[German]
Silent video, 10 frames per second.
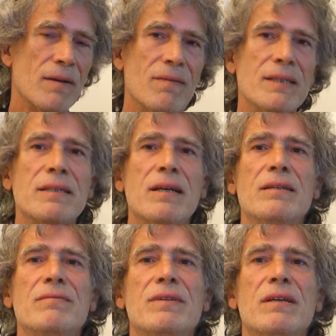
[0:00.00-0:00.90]
Was
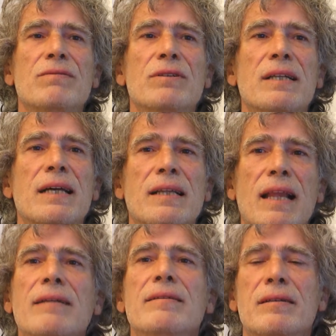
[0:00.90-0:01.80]
können wir für den
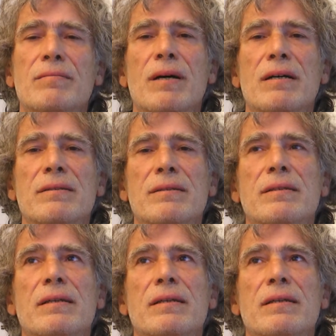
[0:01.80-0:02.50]
Atlantik machen?